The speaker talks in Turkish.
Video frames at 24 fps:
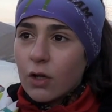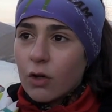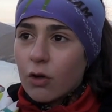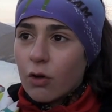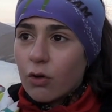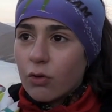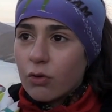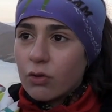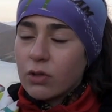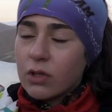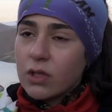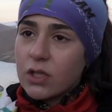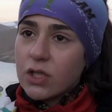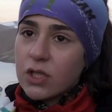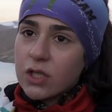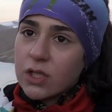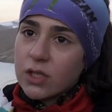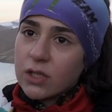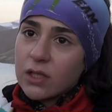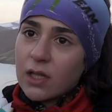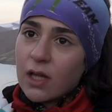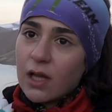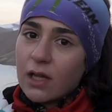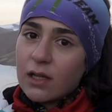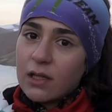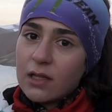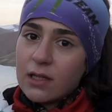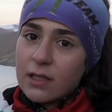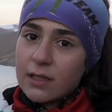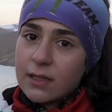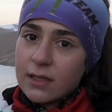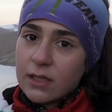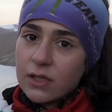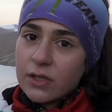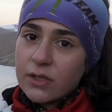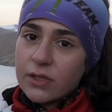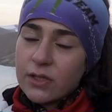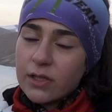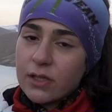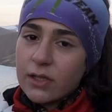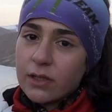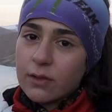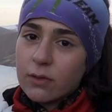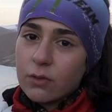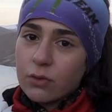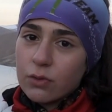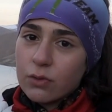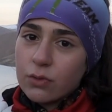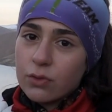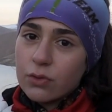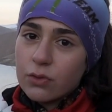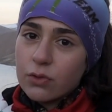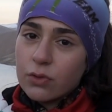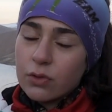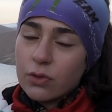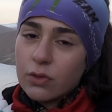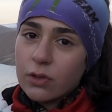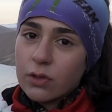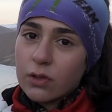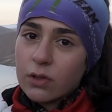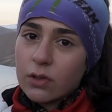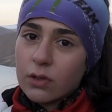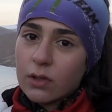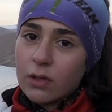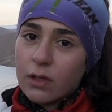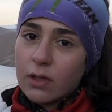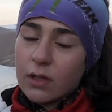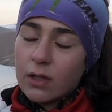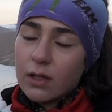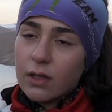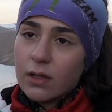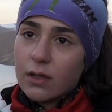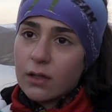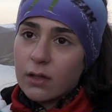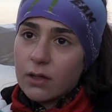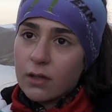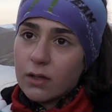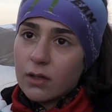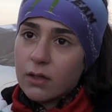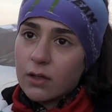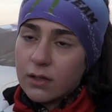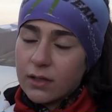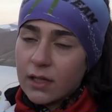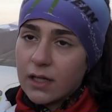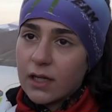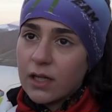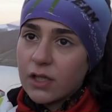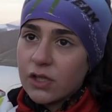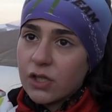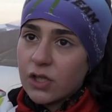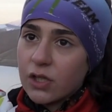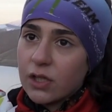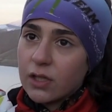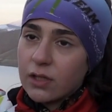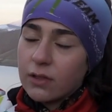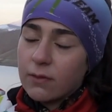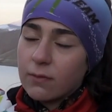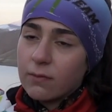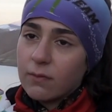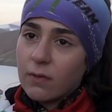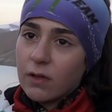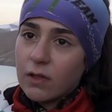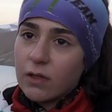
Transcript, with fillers: Onun dışında hani ikincilik, üçüncülük e, derecelerim var.